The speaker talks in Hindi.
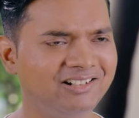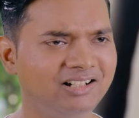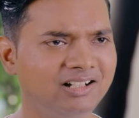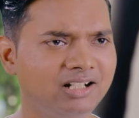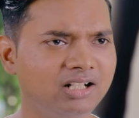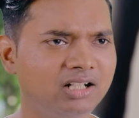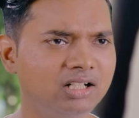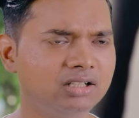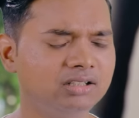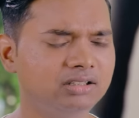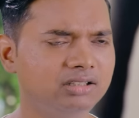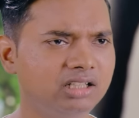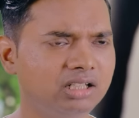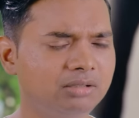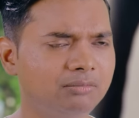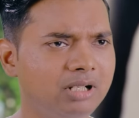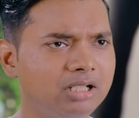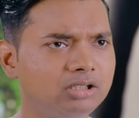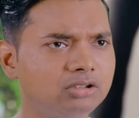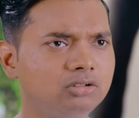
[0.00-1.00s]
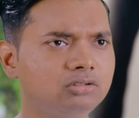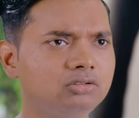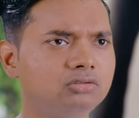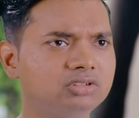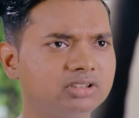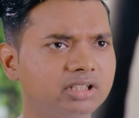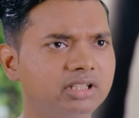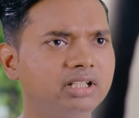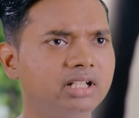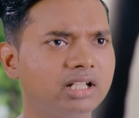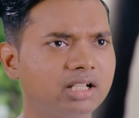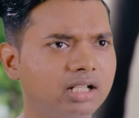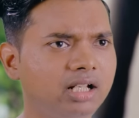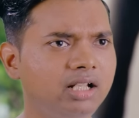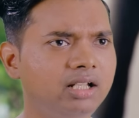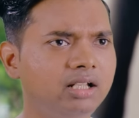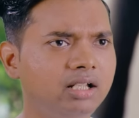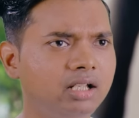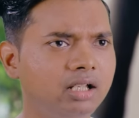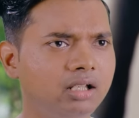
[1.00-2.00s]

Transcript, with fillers: हाँ ये बात तो तू सही कह रहा है